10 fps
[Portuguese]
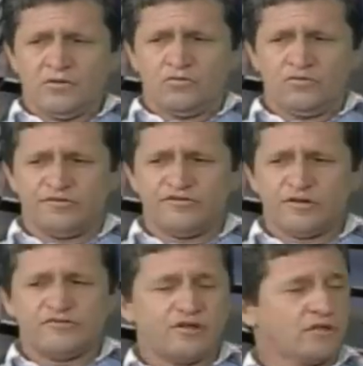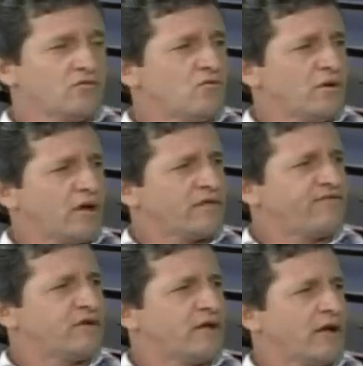Os dirigentes do Goiás
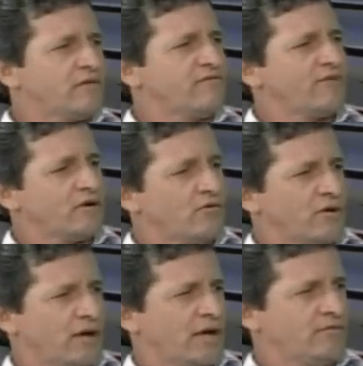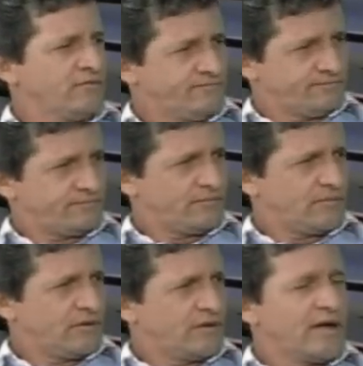ficaram envergonhados
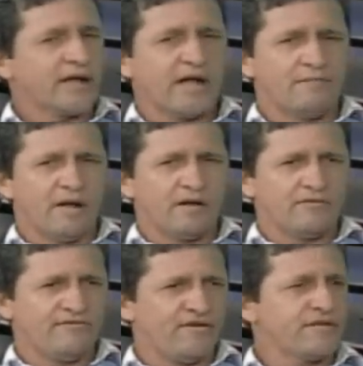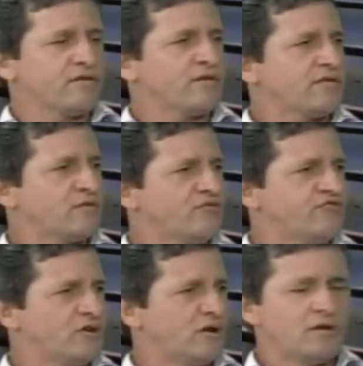e acabaram fazendo a
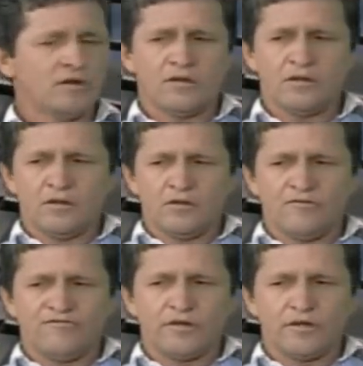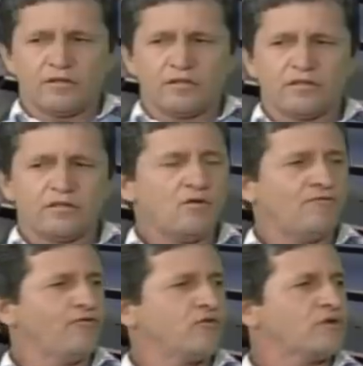cirurgia. Eu falei, se eu
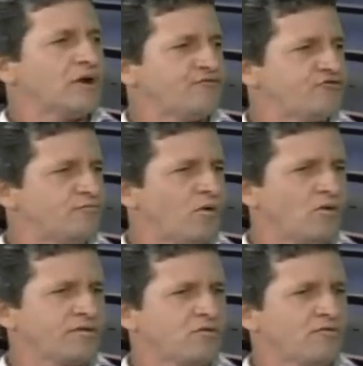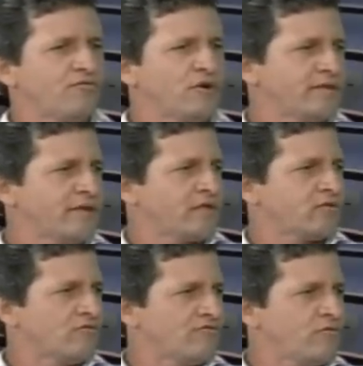vou jogar futebol, se eu vou andar, se
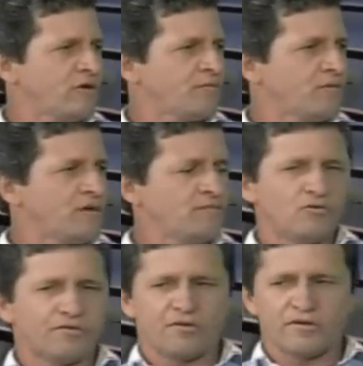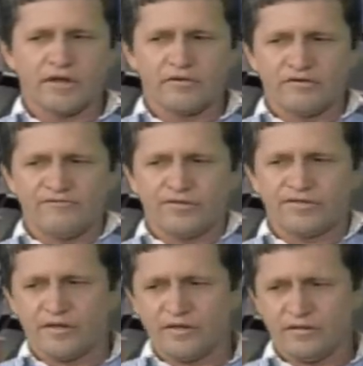eu não vou, é problema meu. Só quero que
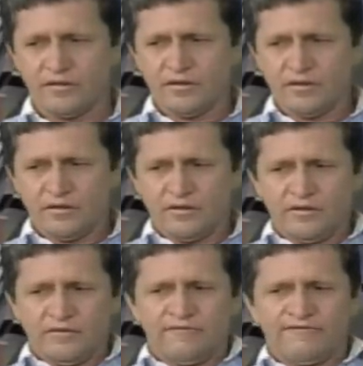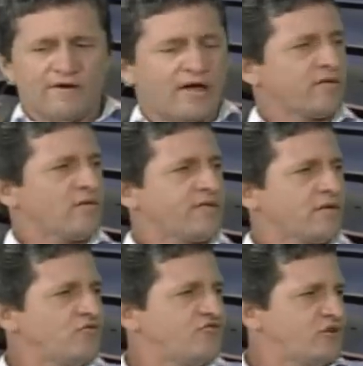vocês façam a
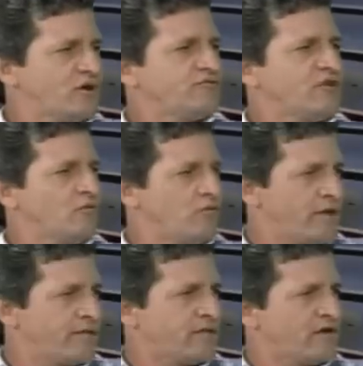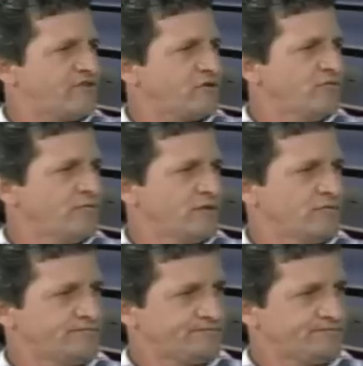cirurgia, o restante é comigo.